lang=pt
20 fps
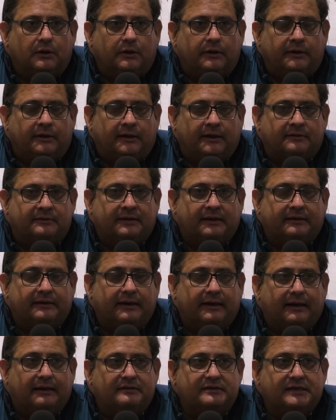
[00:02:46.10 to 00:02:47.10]
E até que
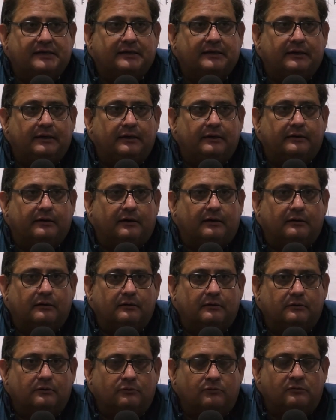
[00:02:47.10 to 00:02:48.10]
ele adquira
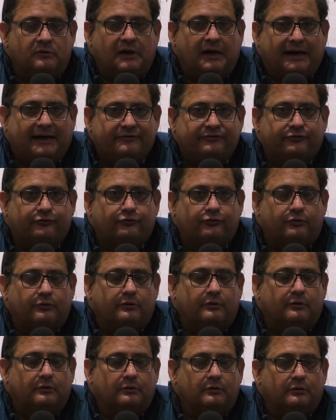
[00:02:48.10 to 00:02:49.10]
um lastro,
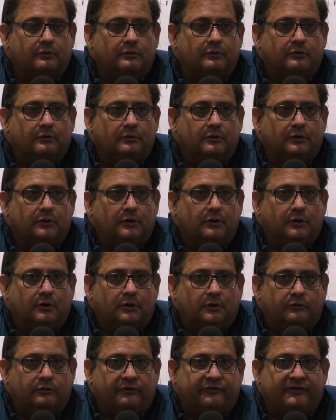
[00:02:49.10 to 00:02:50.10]

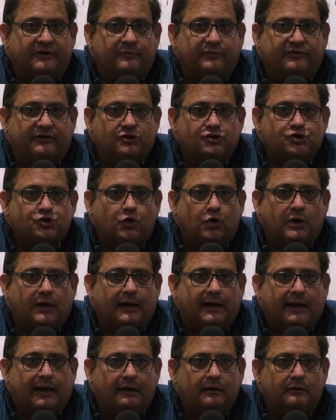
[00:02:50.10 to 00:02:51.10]
nós temos que
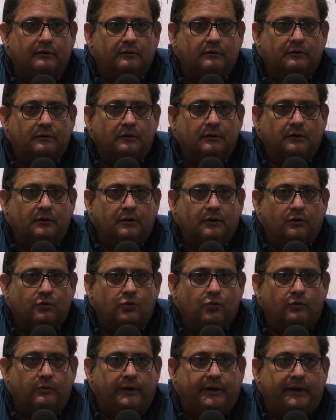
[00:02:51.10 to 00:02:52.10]
jogar
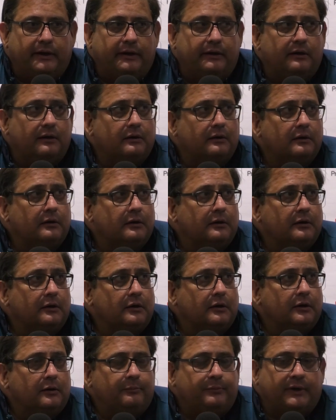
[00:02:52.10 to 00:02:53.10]
com ele
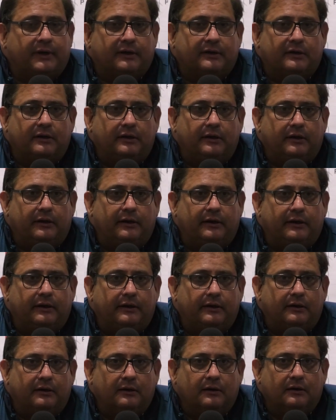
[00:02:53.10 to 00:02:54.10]
para que
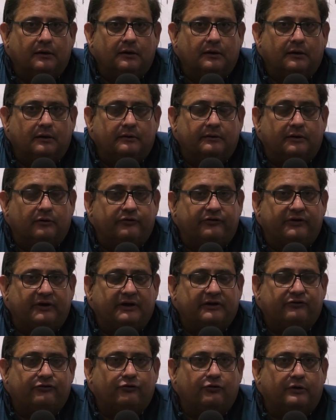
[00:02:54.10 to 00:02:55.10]
ele não se
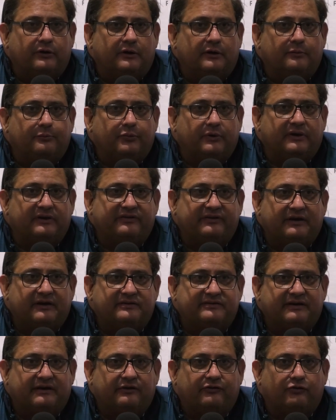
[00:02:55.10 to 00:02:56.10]
lesione. Porque se ele
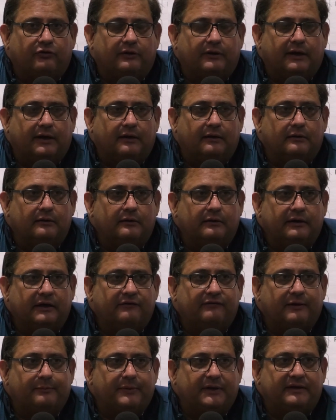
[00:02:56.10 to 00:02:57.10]
se lesionar,
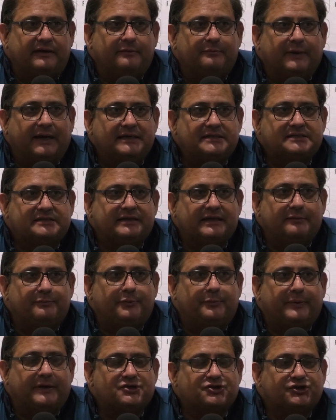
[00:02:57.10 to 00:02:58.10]
ele vai perder mais
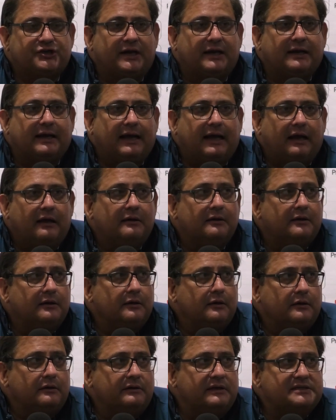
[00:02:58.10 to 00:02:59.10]
tempo para chegar
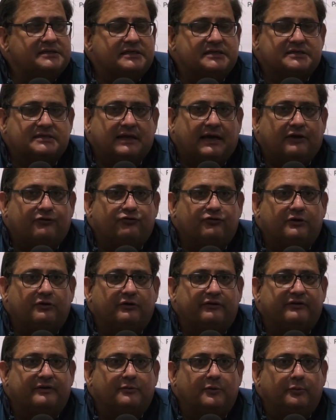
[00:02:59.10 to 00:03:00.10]
nesse estágio que
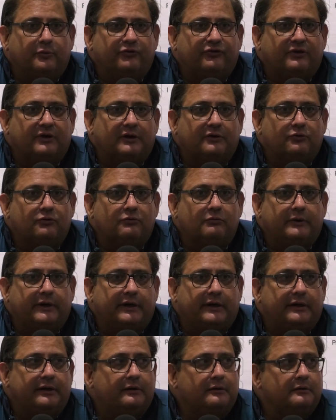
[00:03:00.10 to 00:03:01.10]
nós estamos buscando com
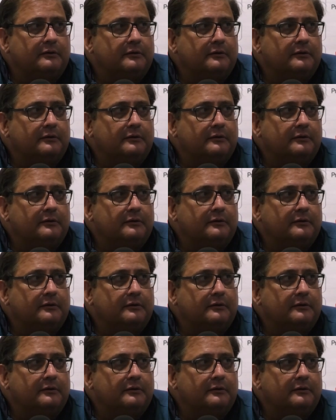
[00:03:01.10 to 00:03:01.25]
ele.